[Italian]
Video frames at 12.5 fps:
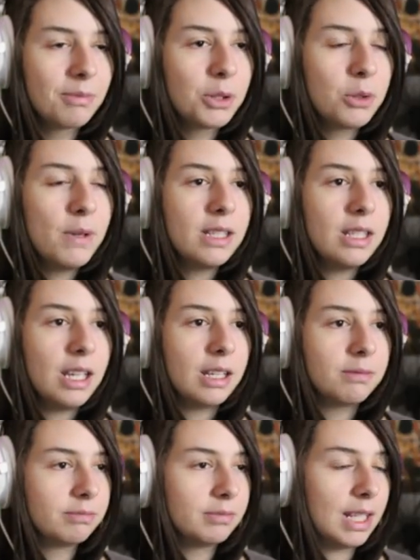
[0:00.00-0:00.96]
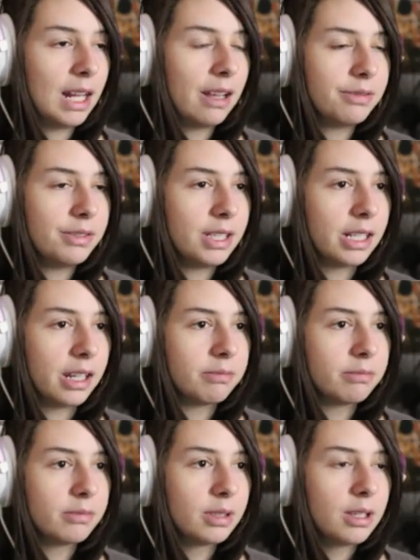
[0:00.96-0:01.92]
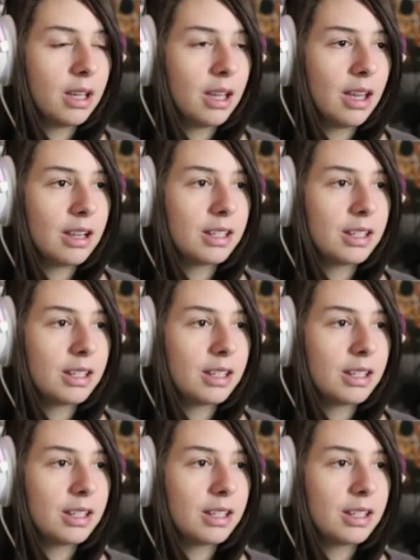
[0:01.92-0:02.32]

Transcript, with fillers: Quindi, alla fine,